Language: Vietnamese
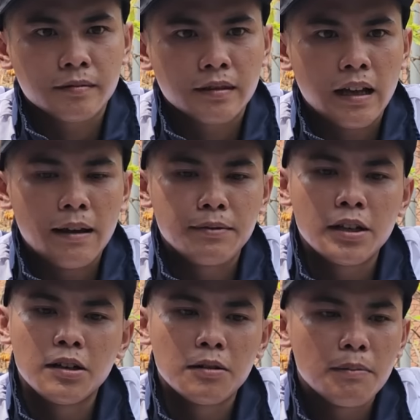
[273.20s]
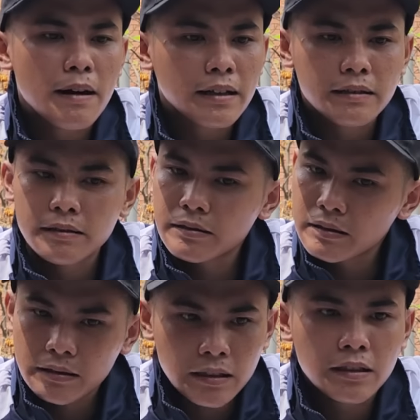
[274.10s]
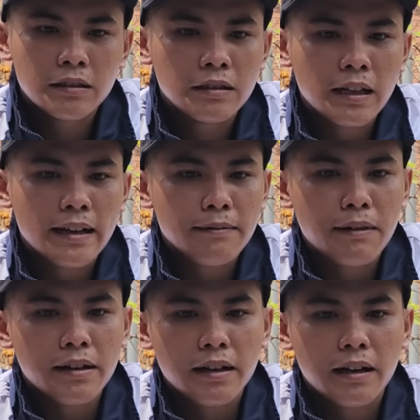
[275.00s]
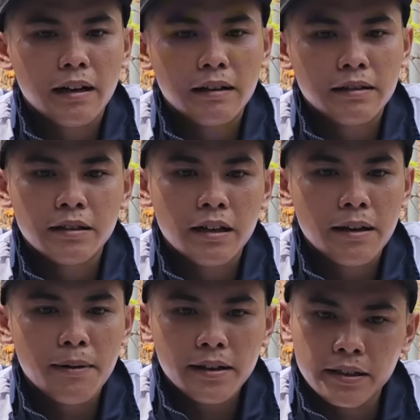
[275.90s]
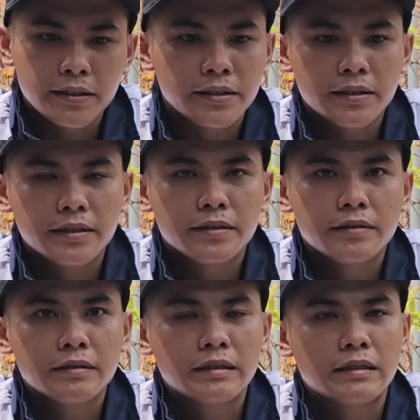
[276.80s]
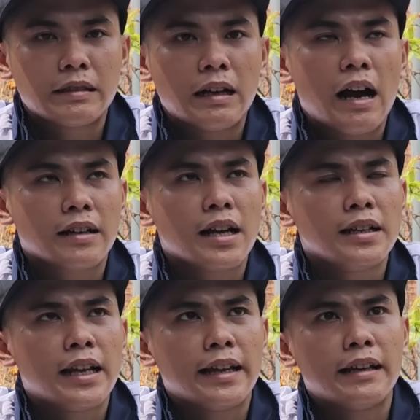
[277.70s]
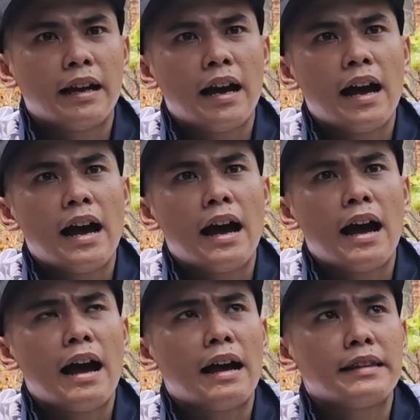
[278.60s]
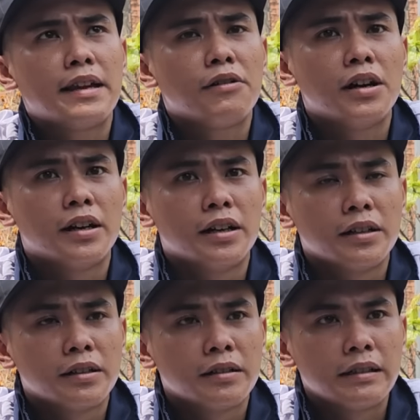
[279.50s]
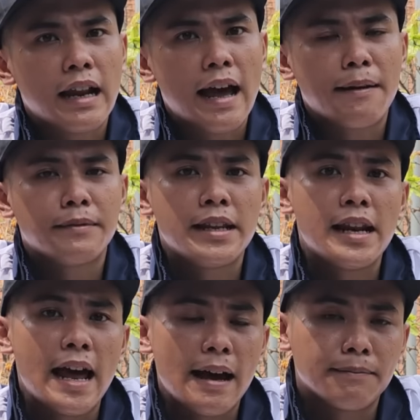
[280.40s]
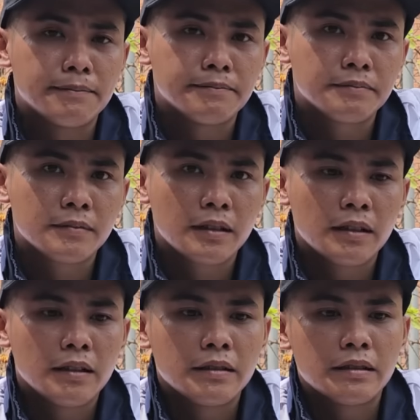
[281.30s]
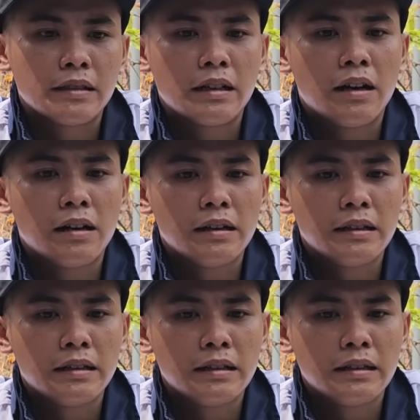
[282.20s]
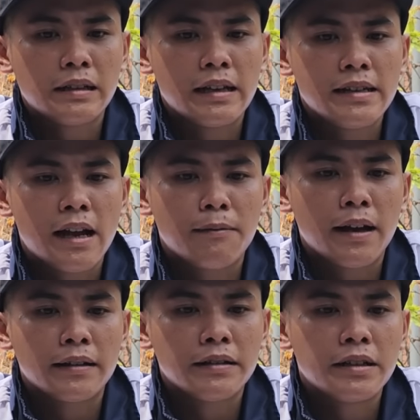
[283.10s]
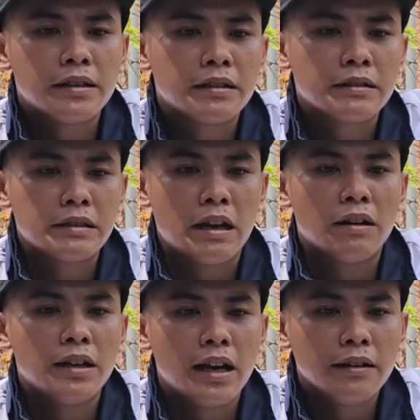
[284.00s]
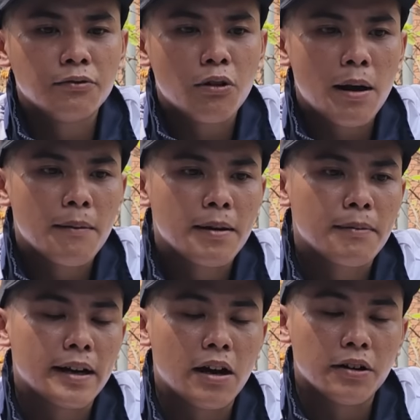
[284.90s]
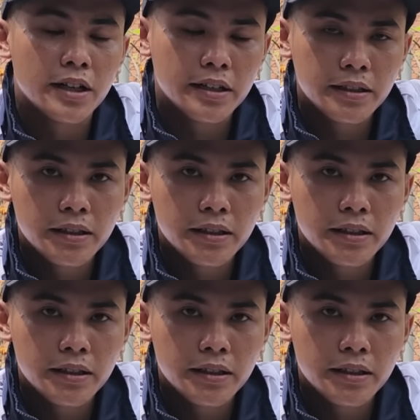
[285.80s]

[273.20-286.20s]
thấy được tận mắt chưa? Chưa thấy mắt, chưa thấy bắt được. Hồi Tết này giao thừa là em đi làm. Nó nghĩ sao mà nó đưa nhỏ lớn qua bên bà nội nó